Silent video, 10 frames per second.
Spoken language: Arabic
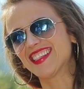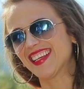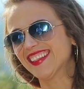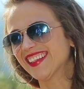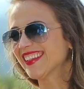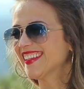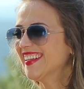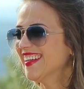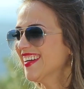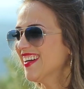يسعدك
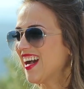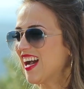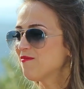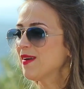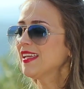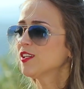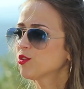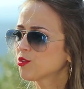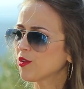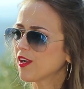عم بنهي
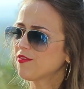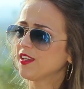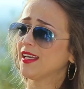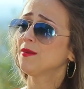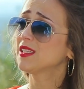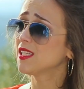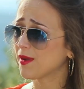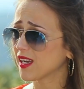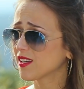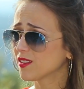الدكتوراه في علم
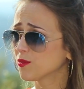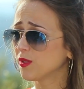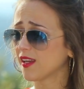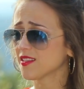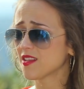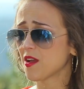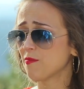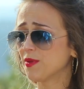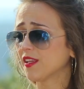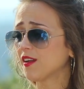الدماغ
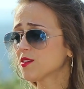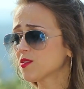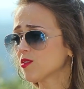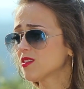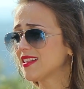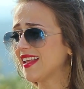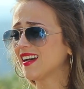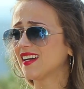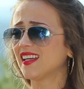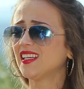والاعصاب بتخصص
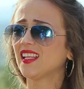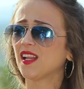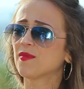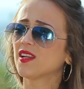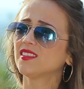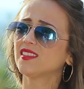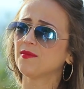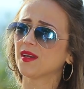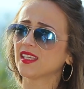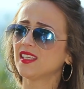لاحدى الامراض
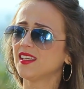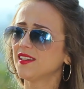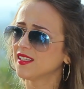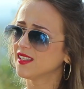الدماغيه